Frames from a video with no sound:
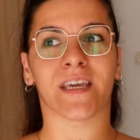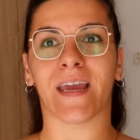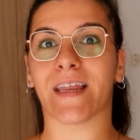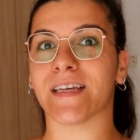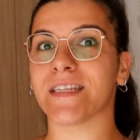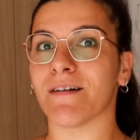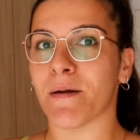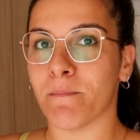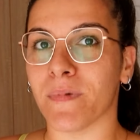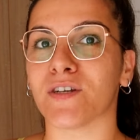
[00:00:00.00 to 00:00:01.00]
querer
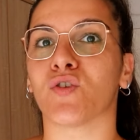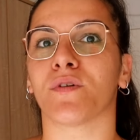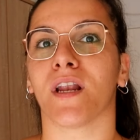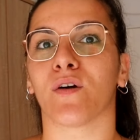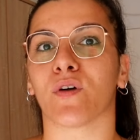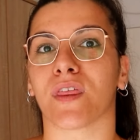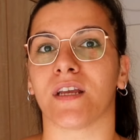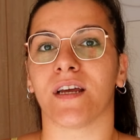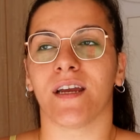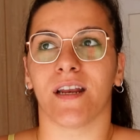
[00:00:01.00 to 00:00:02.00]
saber más sobre la
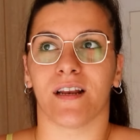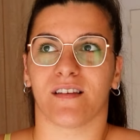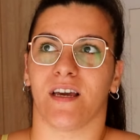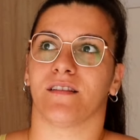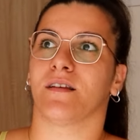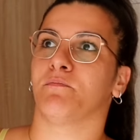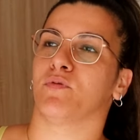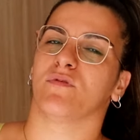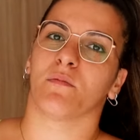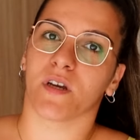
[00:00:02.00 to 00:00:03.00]
cocina El que antes
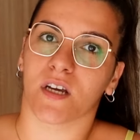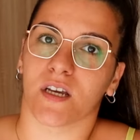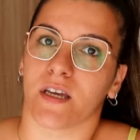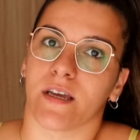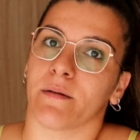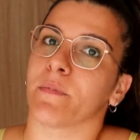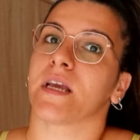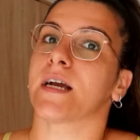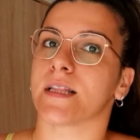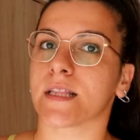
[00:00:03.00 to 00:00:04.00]
pues no me, que me
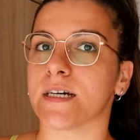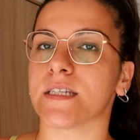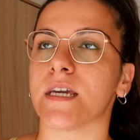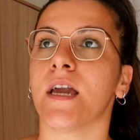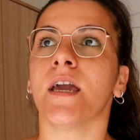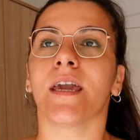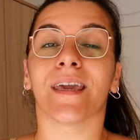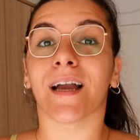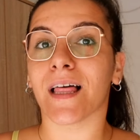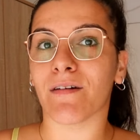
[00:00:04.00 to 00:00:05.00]
encantase
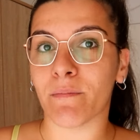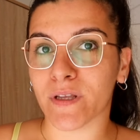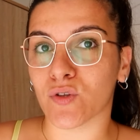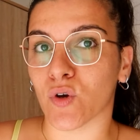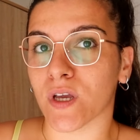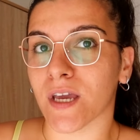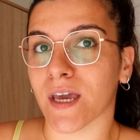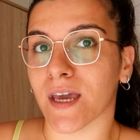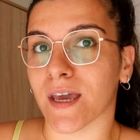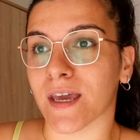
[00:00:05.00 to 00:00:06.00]
Y cada vez me estoy
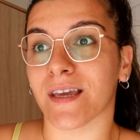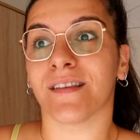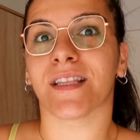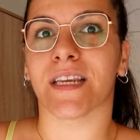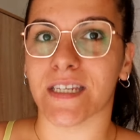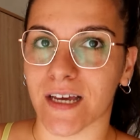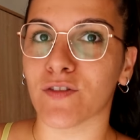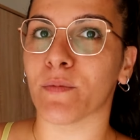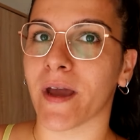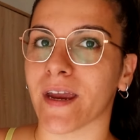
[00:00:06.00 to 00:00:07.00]
eh,
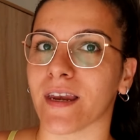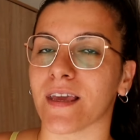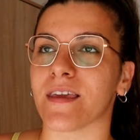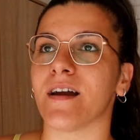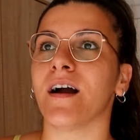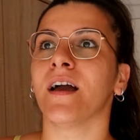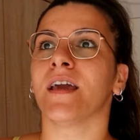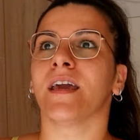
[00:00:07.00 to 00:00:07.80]
interesando más en ella